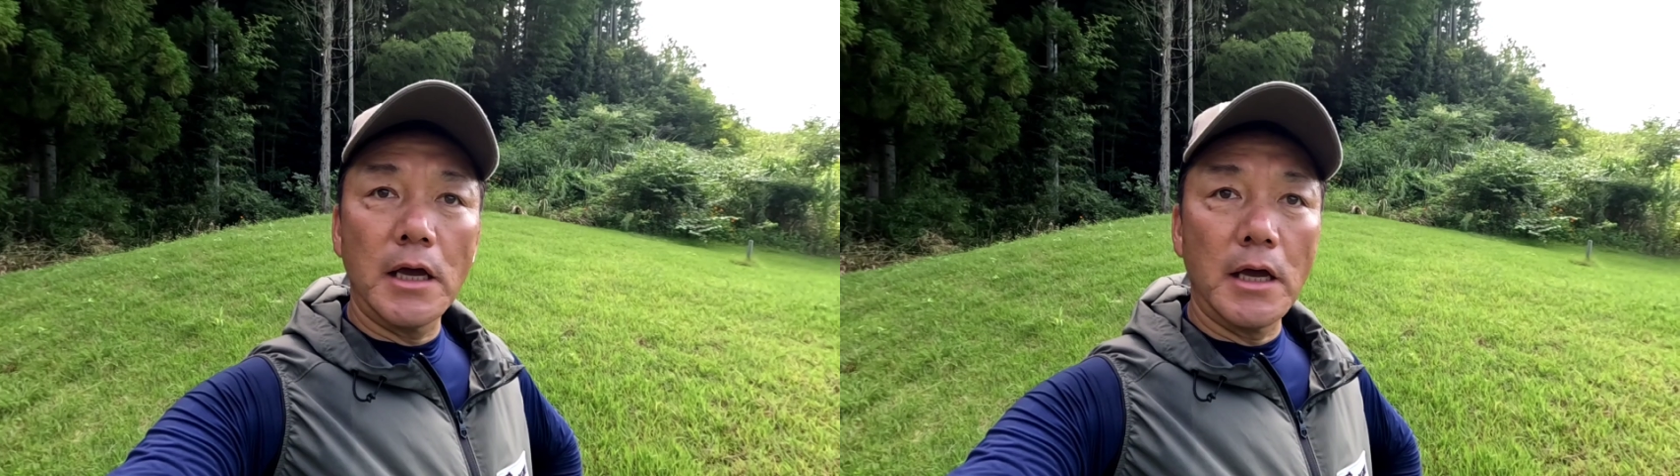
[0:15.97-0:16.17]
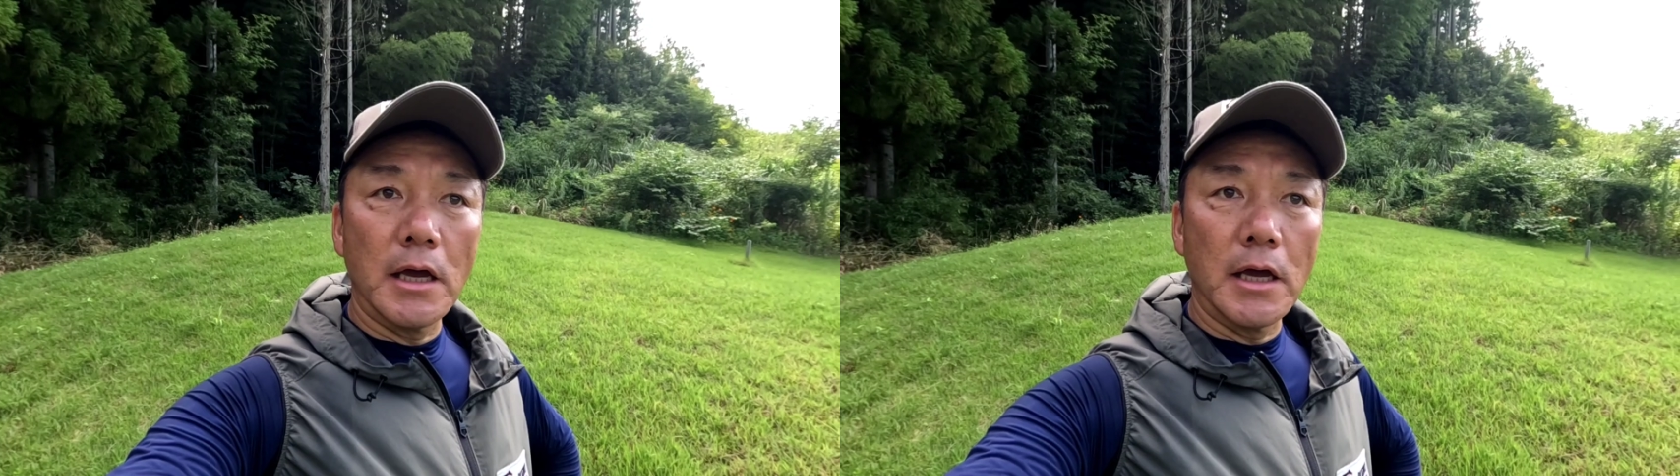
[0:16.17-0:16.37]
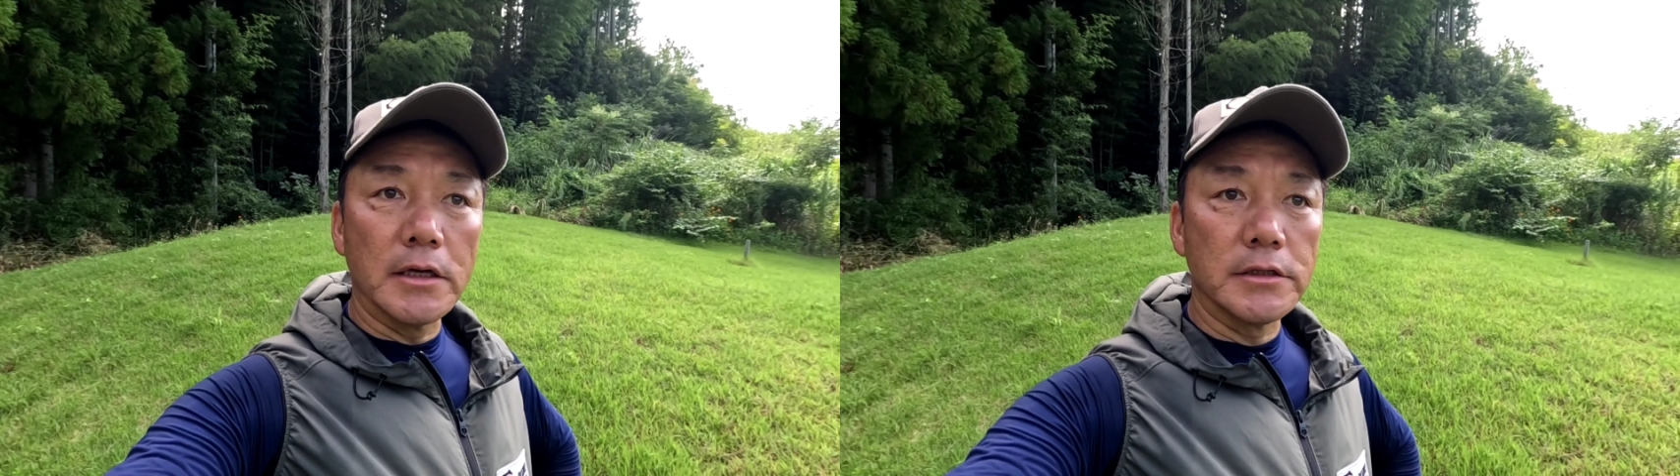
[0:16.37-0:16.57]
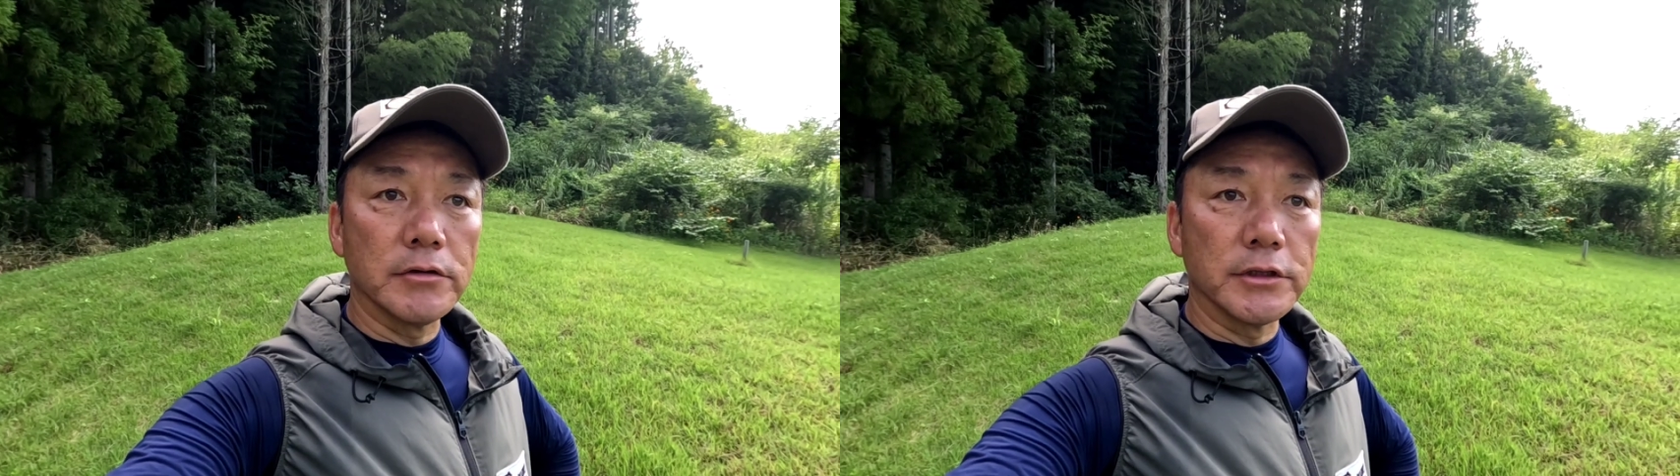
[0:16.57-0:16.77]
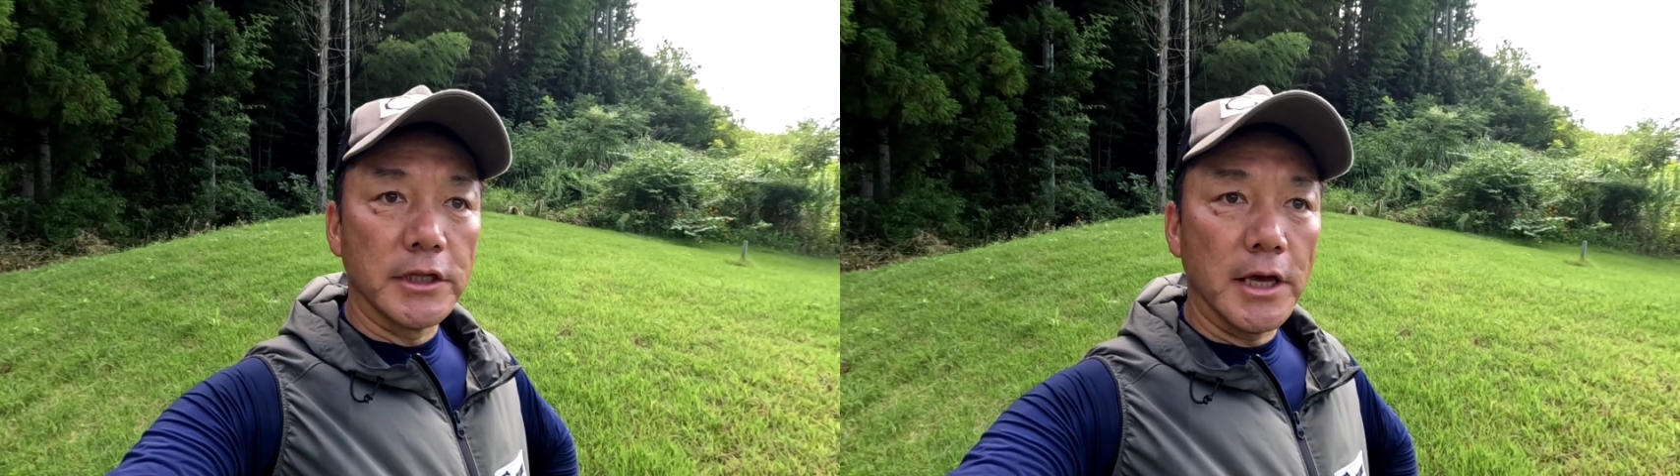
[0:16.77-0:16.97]
え非
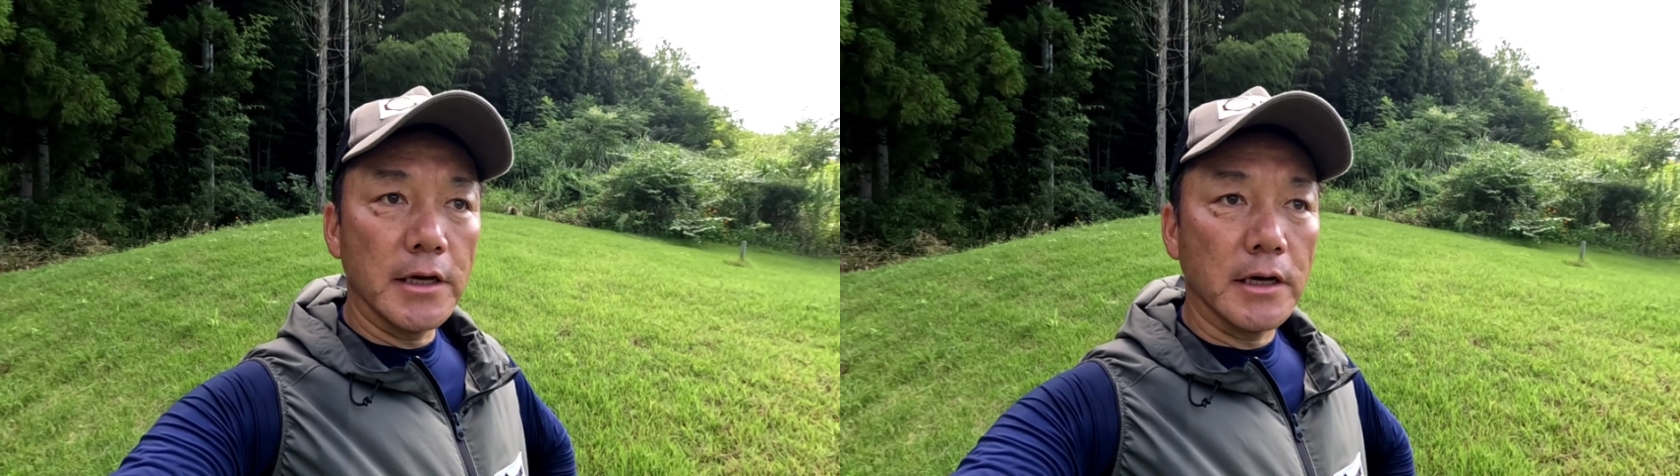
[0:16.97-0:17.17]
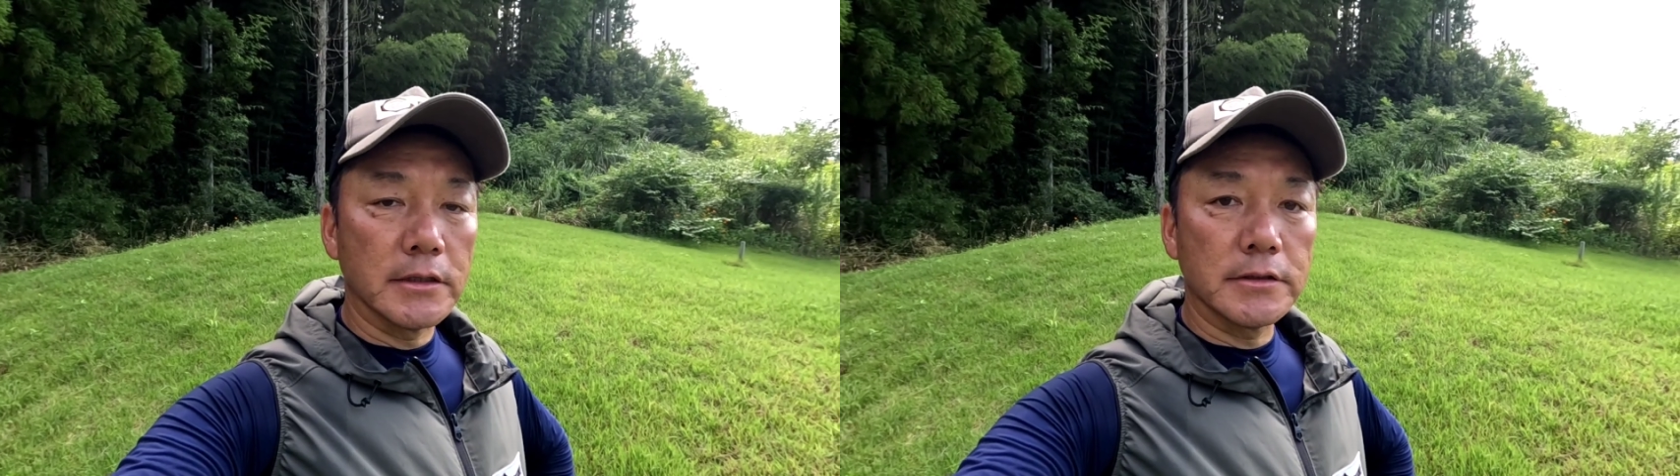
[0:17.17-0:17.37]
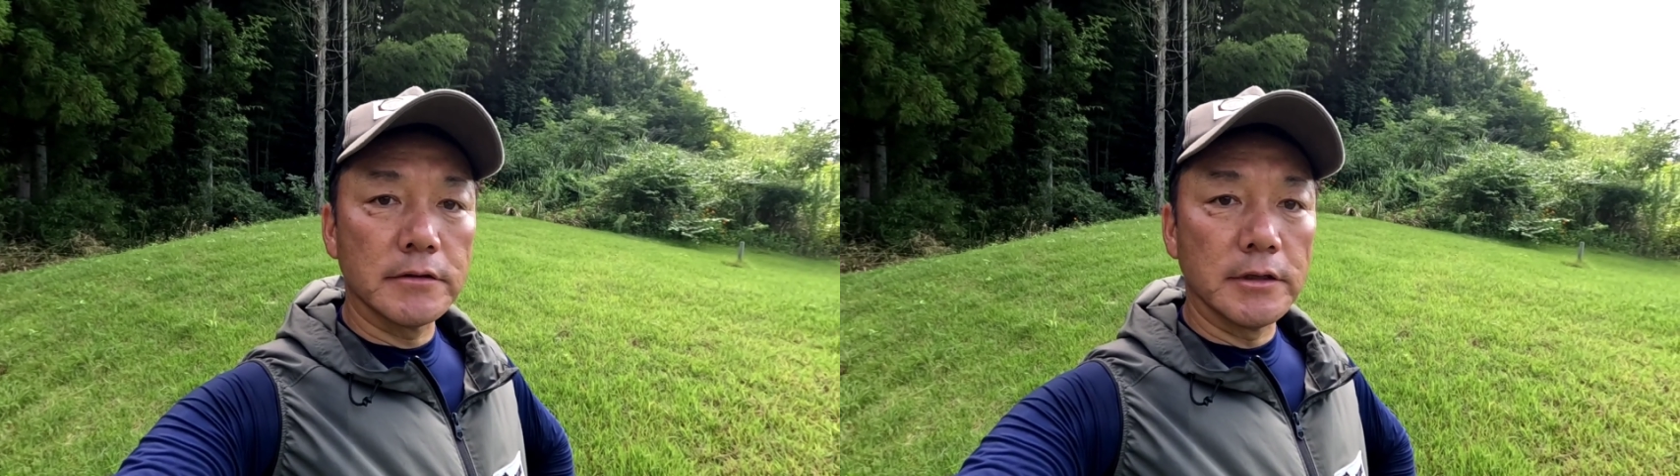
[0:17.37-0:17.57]
常にね暑